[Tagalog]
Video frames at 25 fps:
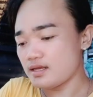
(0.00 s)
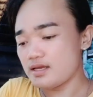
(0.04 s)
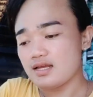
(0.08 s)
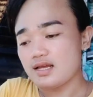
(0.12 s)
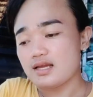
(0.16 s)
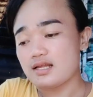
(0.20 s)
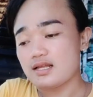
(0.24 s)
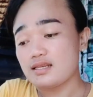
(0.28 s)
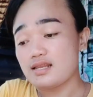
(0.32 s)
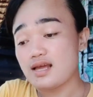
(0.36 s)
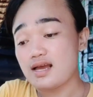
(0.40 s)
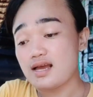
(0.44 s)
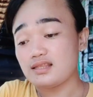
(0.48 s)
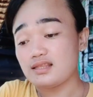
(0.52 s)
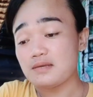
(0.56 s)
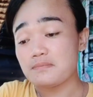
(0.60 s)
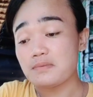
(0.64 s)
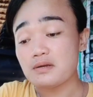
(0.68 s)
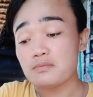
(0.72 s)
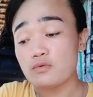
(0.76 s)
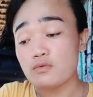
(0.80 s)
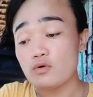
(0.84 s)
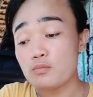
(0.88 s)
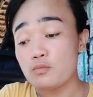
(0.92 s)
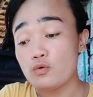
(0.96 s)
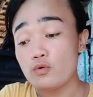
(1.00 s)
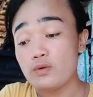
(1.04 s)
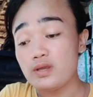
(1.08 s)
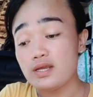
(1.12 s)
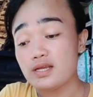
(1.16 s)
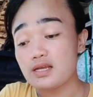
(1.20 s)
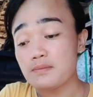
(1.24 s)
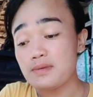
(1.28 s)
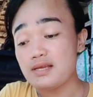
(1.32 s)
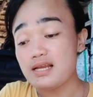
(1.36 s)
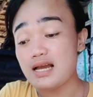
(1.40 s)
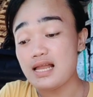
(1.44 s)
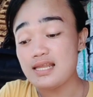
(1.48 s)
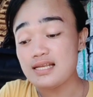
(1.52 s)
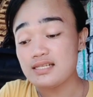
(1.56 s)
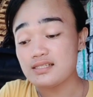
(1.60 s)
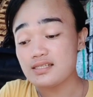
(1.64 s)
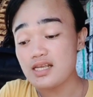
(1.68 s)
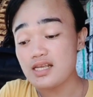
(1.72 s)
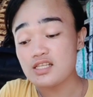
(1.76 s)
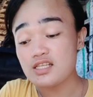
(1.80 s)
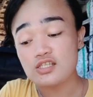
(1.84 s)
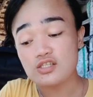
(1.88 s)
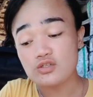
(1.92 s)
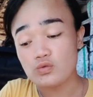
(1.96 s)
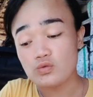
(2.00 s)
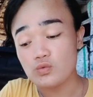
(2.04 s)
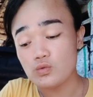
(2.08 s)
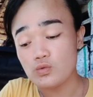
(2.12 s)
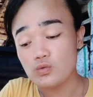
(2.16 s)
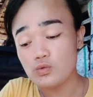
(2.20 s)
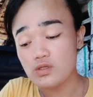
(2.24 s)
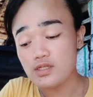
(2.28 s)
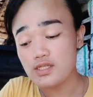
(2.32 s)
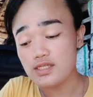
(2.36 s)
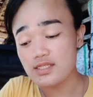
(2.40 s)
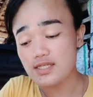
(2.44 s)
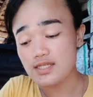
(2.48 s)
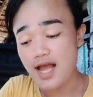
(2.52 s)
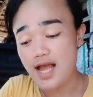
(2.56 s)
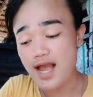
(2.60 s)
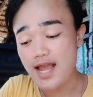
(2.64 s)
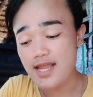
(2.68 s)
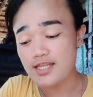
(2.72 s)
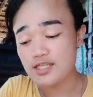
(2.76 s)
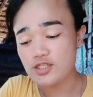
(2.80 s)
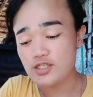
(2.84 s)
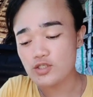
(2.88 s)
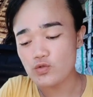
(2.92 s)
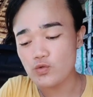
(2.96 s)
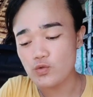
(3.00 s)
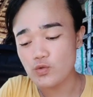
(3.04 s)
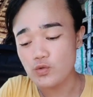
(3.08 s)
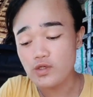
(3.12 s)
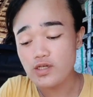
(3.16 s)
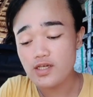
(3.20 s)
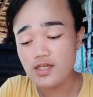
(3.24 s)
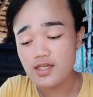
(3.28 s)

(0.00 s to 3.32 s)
Dati pag umuwi kami galing sa school, sa high school,